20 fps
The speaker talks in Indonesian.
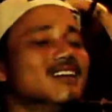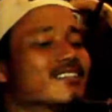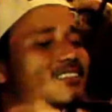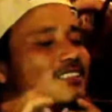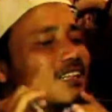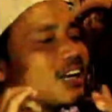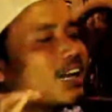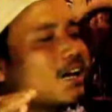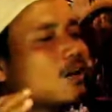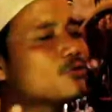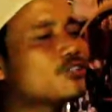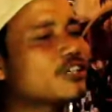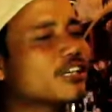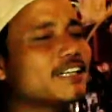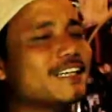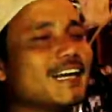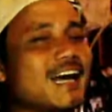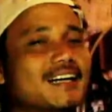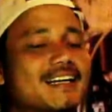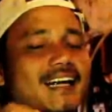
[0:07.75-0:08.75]
Selalu
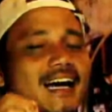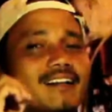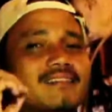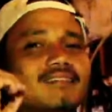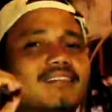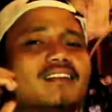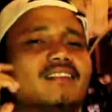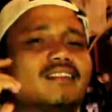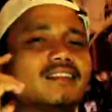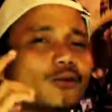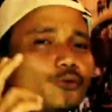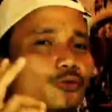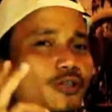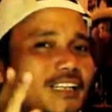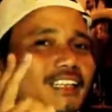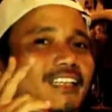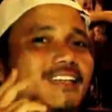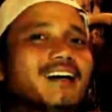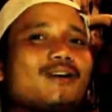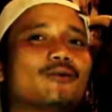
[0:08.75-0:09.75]
ceria dan
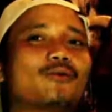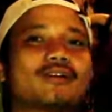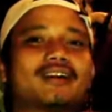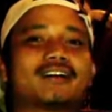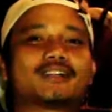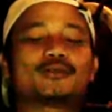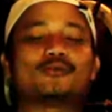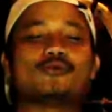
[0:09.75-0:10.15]
tentunya tidak kurang